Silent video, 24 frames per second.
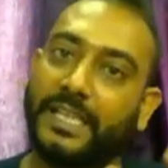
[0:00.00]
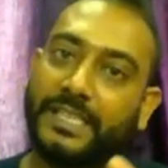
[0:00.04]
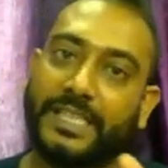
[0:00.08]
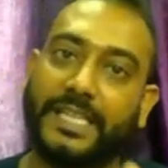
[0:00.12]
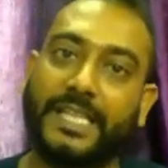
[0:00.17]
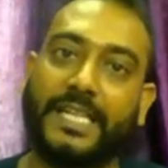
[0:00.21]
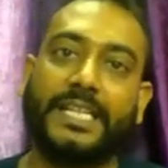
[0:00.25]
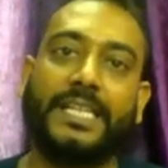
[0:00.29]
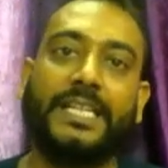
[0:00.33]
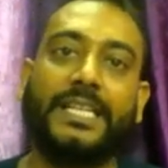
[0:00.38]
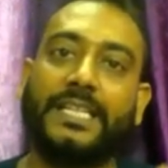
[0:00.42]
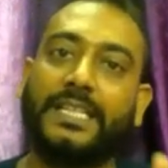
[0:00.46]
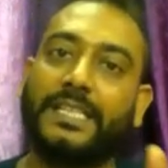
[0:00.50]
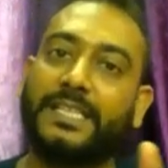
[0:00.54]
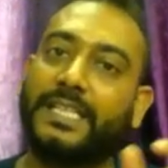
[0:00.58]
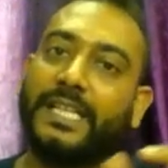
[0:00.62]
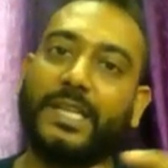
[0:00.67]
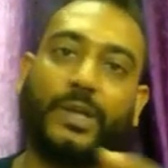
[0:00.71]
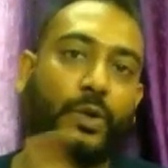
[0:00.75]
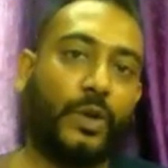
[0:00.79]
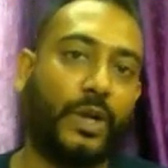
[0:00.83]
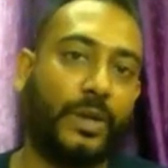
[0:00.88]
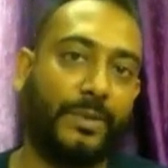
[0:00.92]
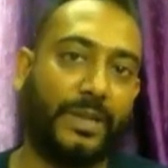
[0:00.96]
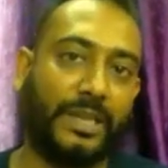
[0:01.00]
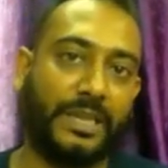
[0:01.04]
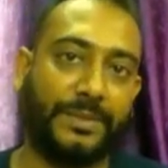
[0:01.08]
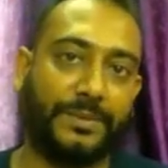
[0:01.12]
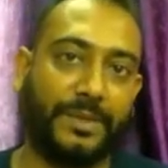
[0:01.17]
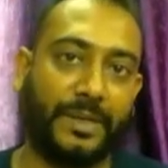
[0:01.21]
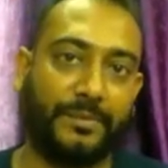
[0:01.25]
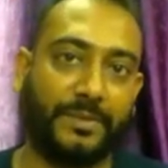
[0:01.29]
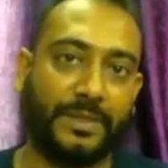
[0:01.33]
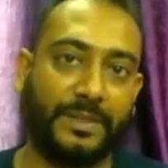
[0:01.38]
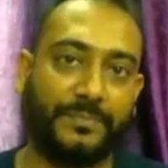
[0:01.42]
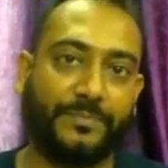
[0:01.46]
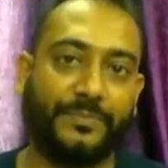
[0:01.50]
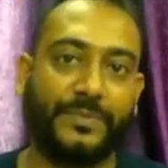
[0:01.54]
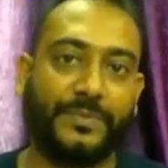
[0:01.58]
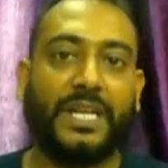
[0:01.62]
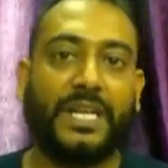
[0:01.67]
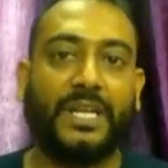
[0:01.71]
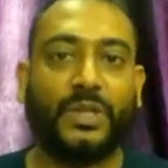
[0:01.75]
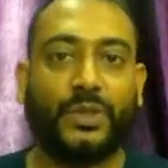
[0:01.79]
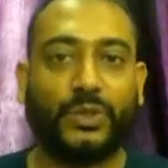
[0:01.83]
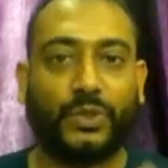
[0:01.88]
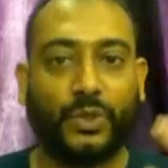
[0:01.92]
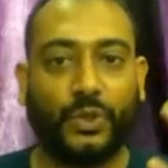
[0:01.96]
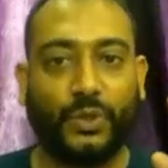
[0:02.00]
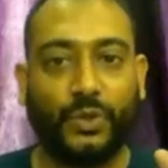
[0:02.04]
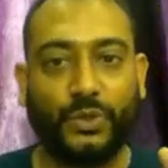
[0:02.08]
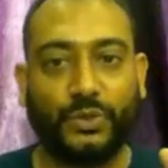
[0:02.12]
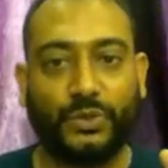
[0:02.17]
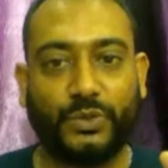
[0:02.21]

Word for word: সেটাকে ঠিক করে ফেলতে পারবেন তো